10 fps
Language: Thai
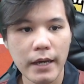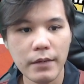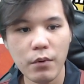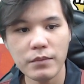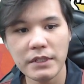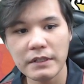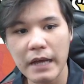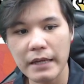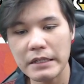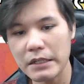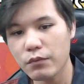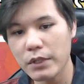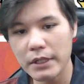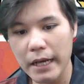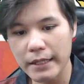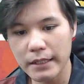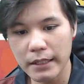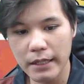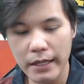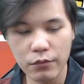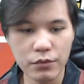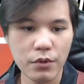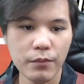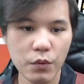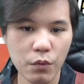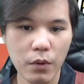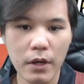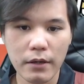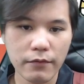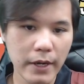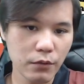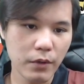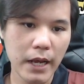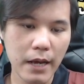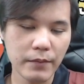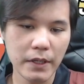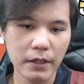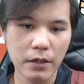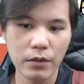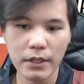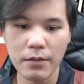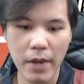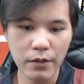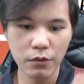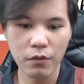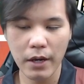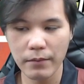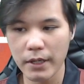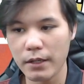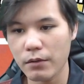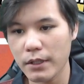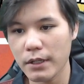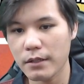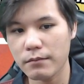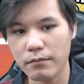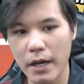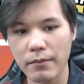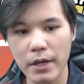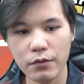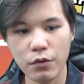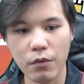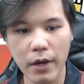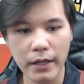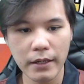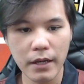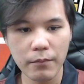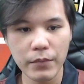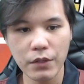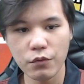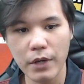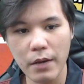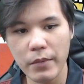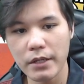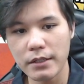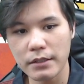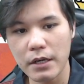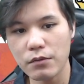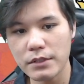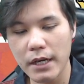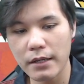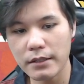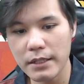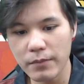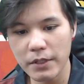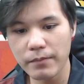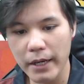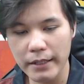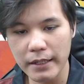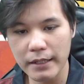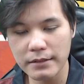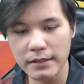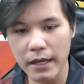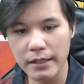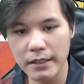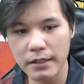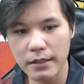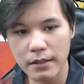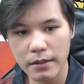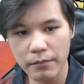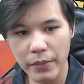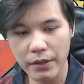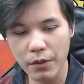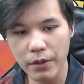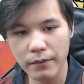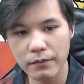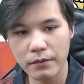อันนี้ผมจะสาธิตวิธีการเดินให้ คุณผู้ชมดู ฝ่ายตรงข้ามเนี่ยเขาก็เดินม้ยงขวาเหมือนกัน เราก็เดินหมากม้ยงขวานะครับเบี้ยสูงหน้าเมตรเนี่ยเขาจะทิ่มขึ้นไปในลักษณะนี้เป็นต้น